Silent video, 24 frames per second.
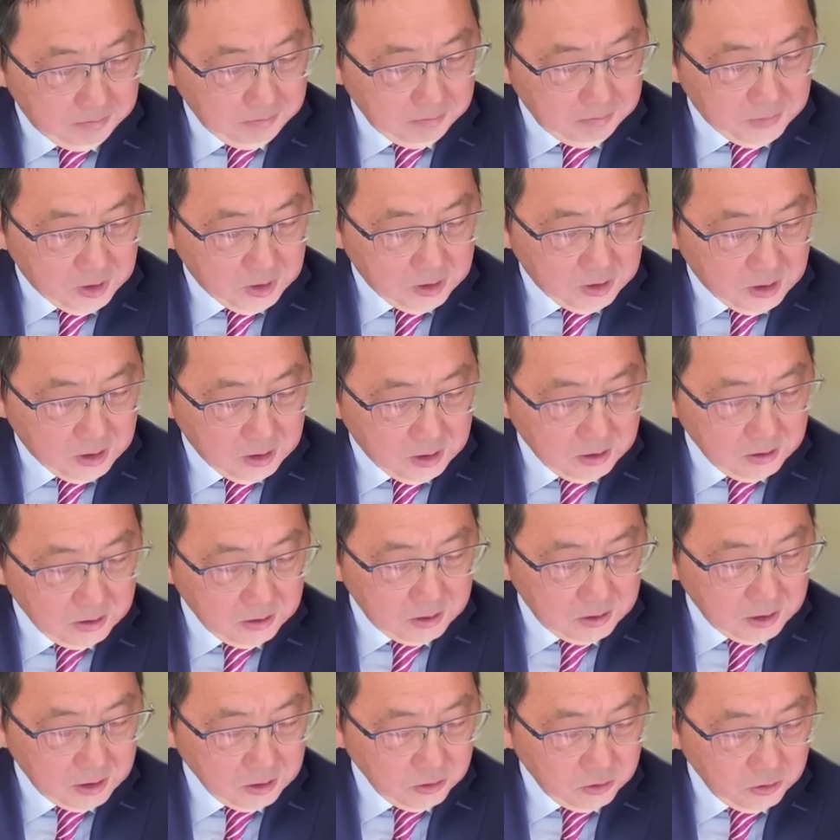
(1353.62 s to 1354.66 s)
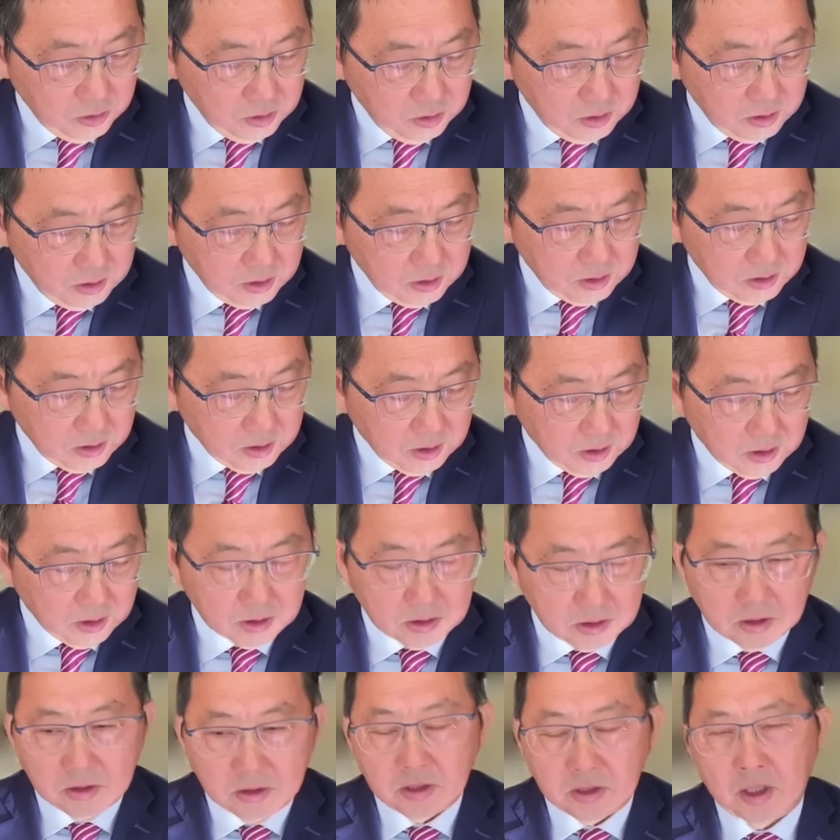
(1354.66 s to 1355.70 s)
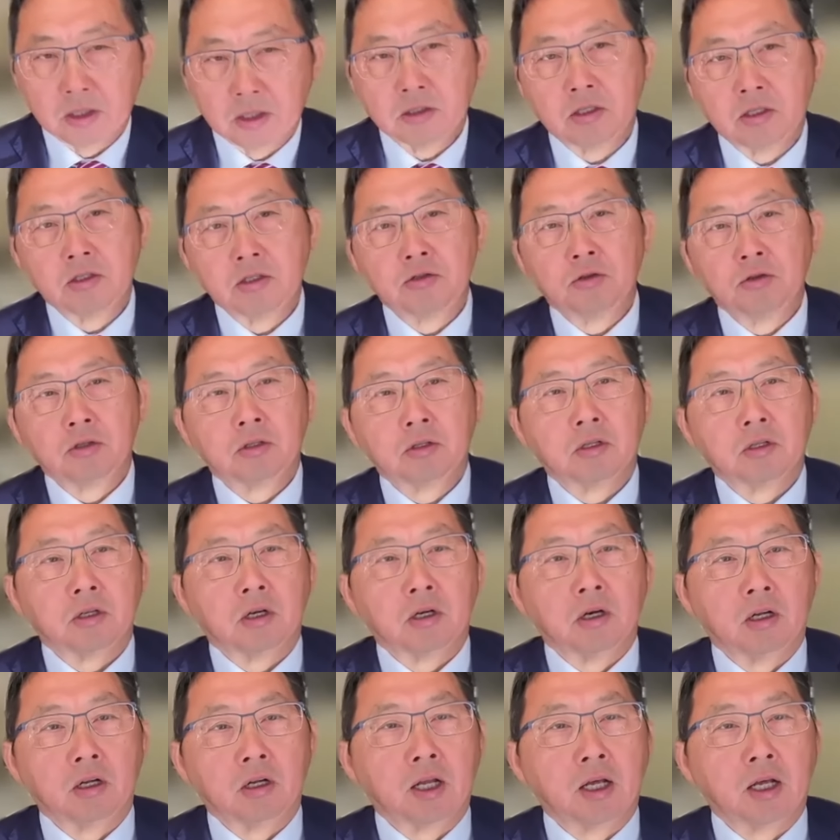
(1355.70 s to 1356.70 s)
岷江新军，嗯、呃，之江新军啊，